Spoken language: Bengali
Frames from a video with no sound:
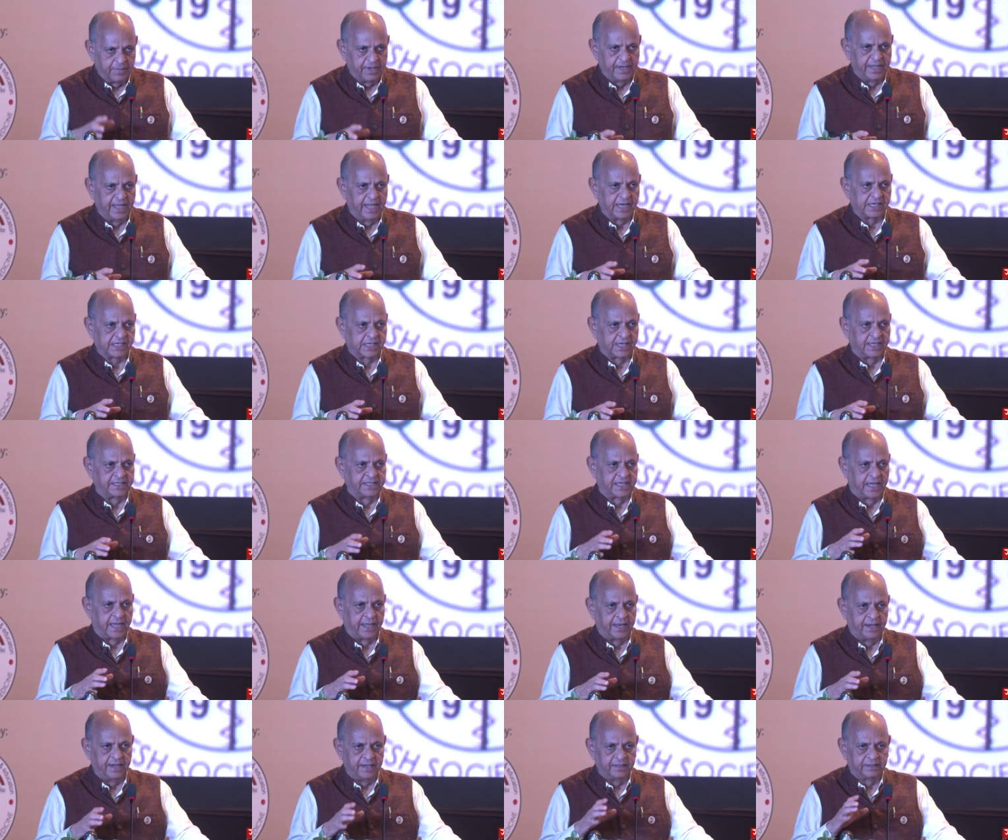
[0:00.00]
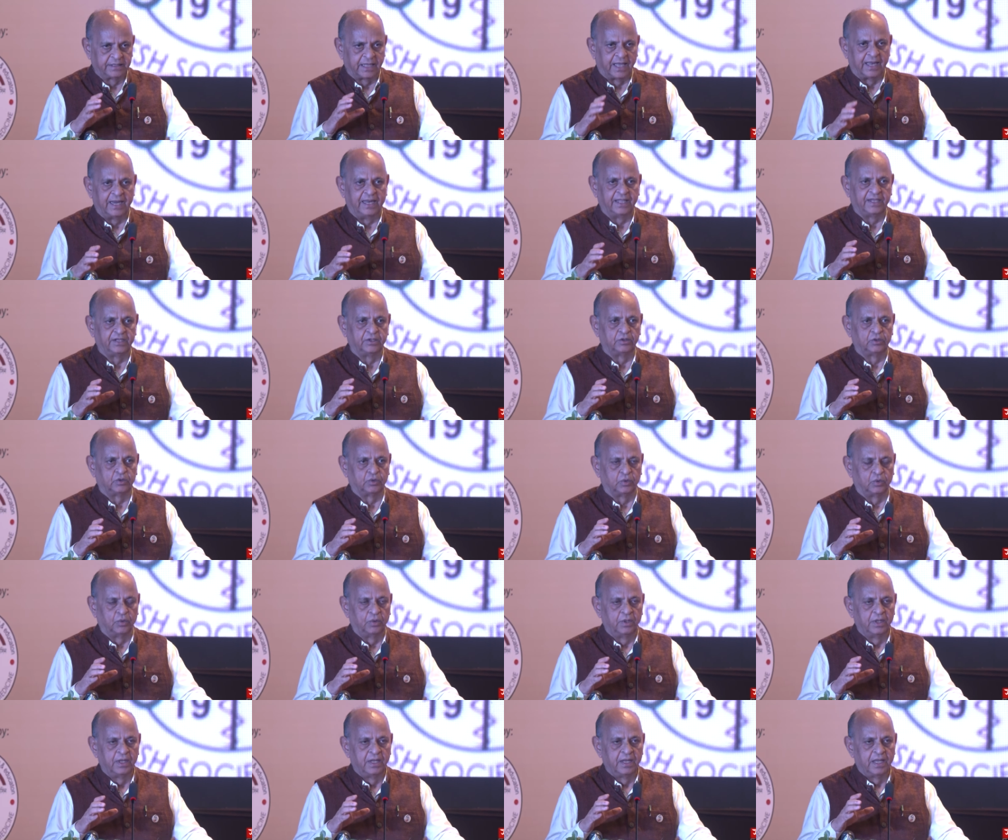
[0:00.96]
নিয়ে আসা যায় তাহলে কিন্তু
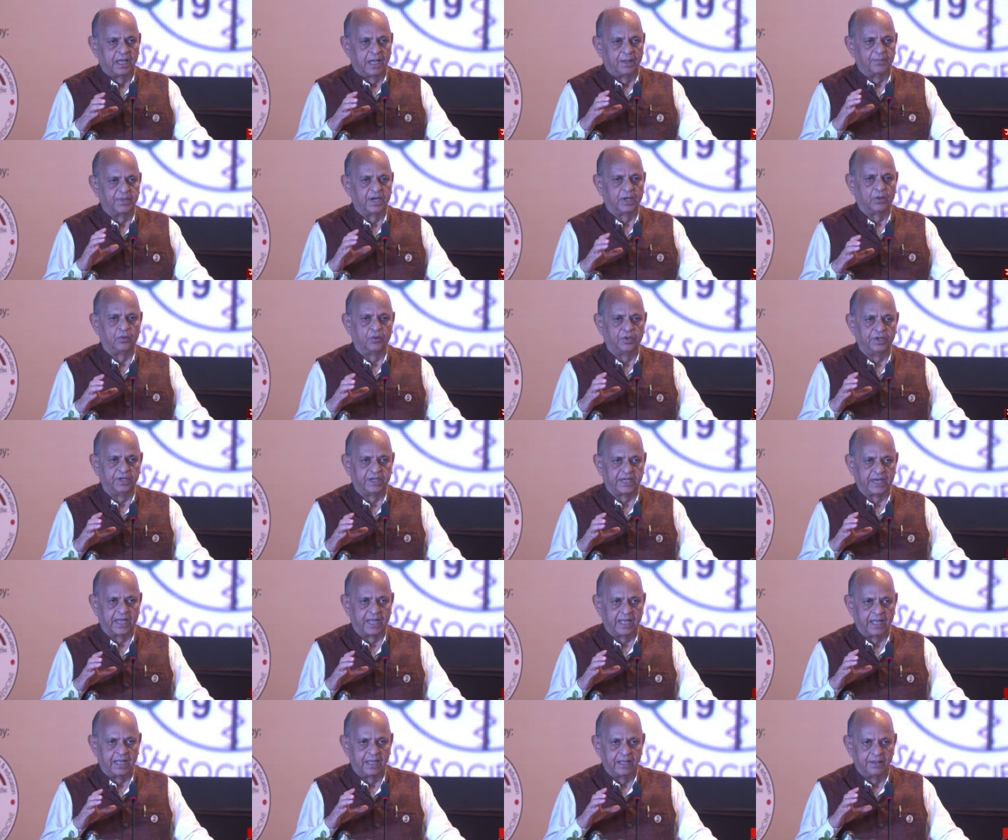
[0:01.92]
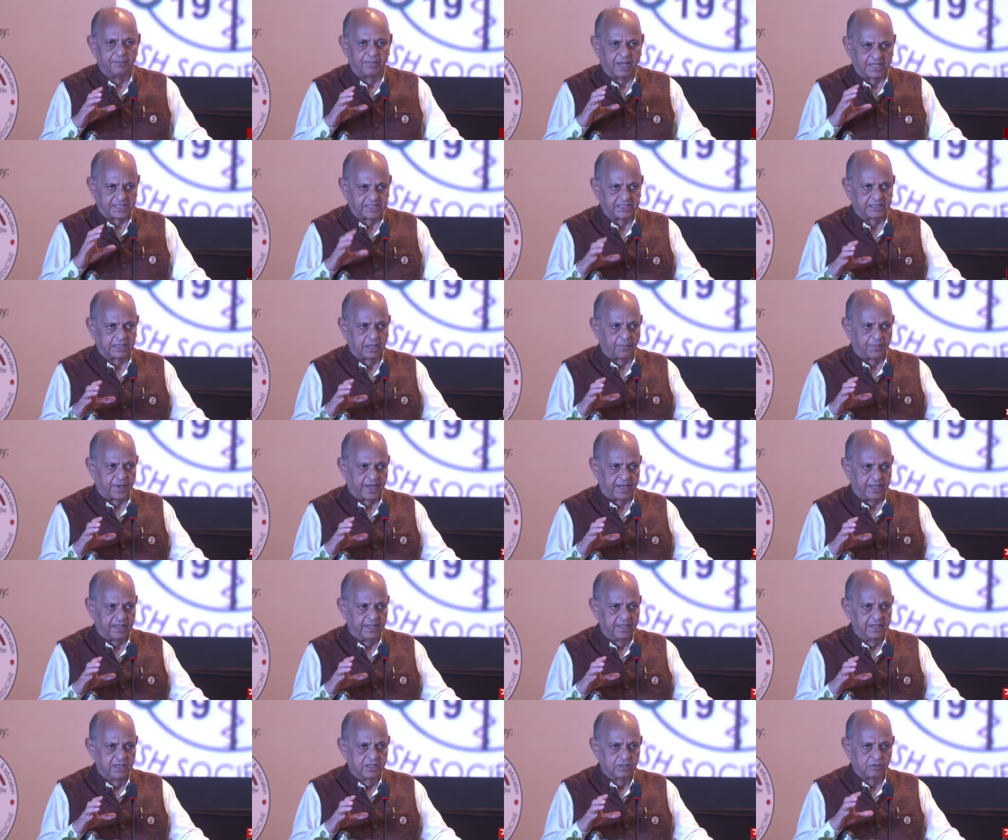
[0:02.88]
আমরা রুগীটা বাঁচাতে
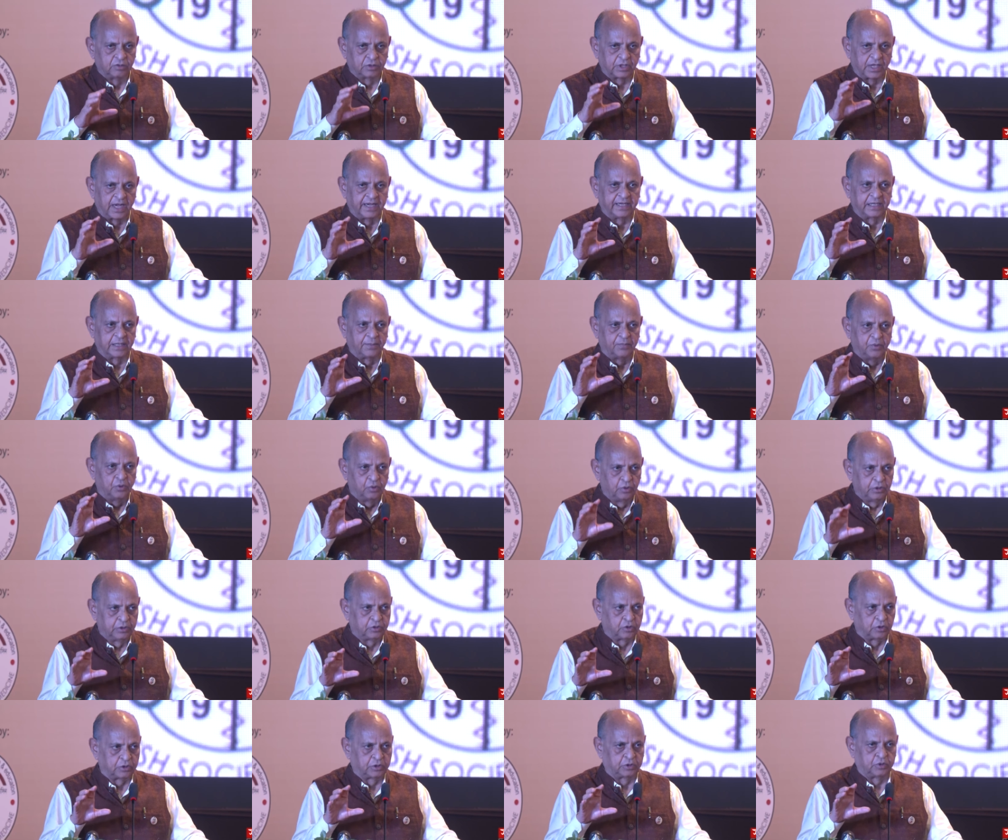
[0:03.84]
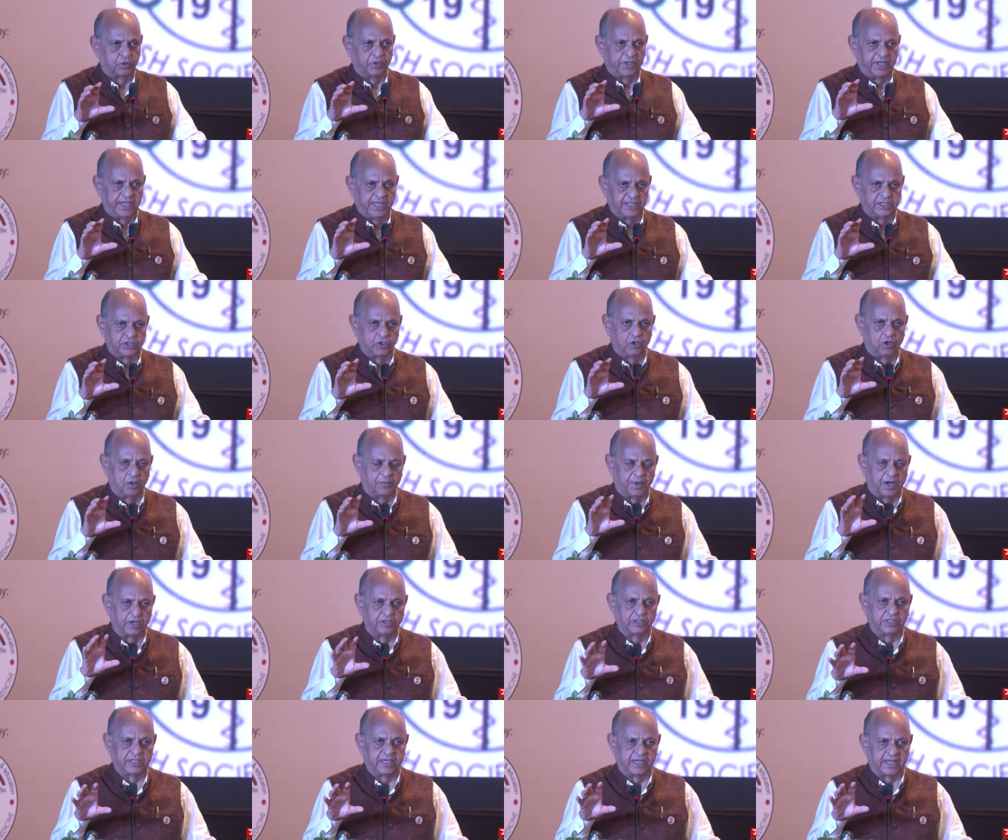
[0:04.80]
পারি সুতরাং এটা ভুল তথ্য গিয়েছিল
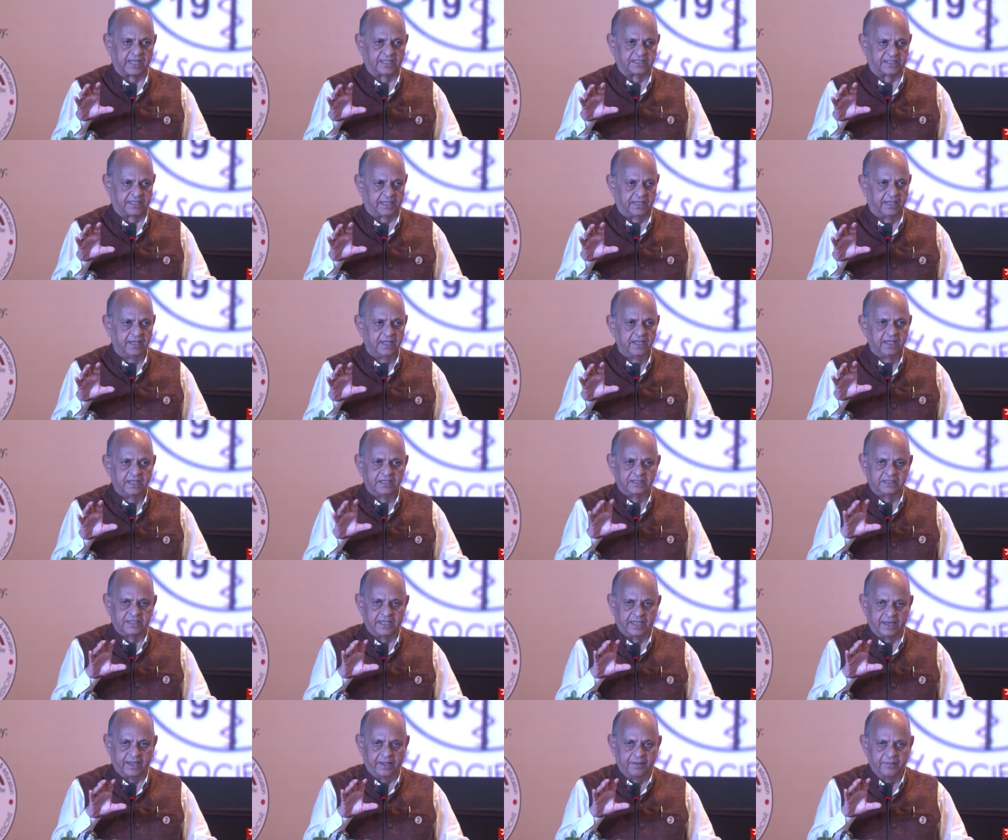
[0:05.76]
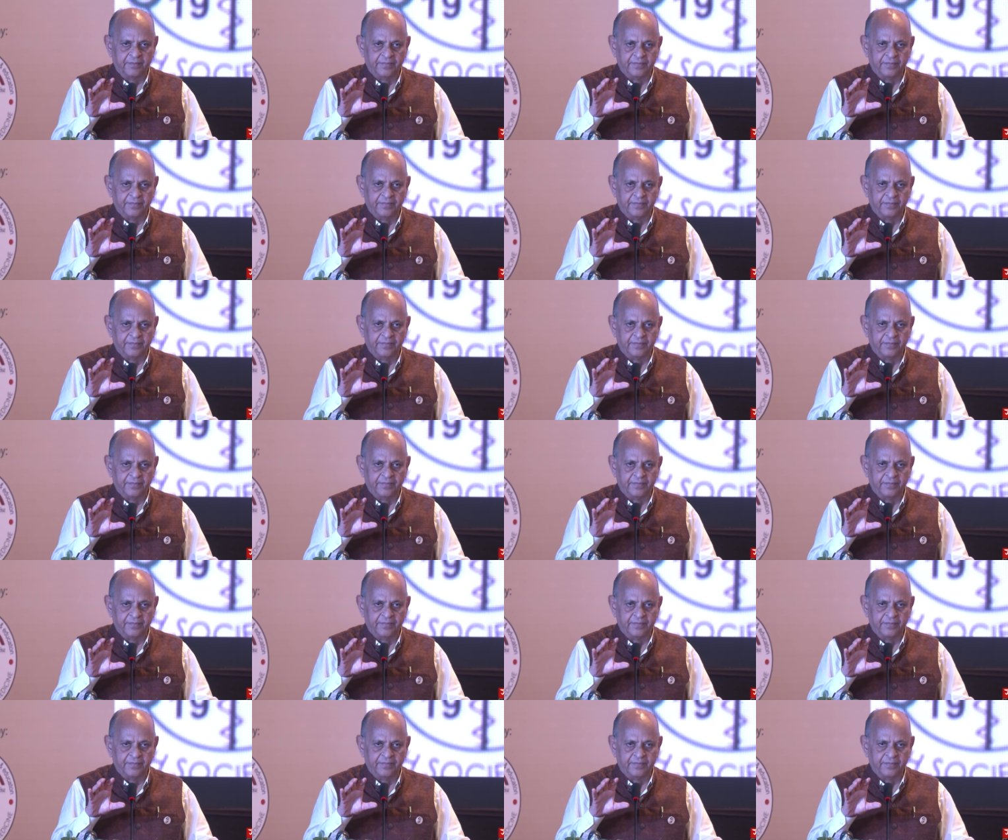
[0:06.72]
মানুষের কাছে যে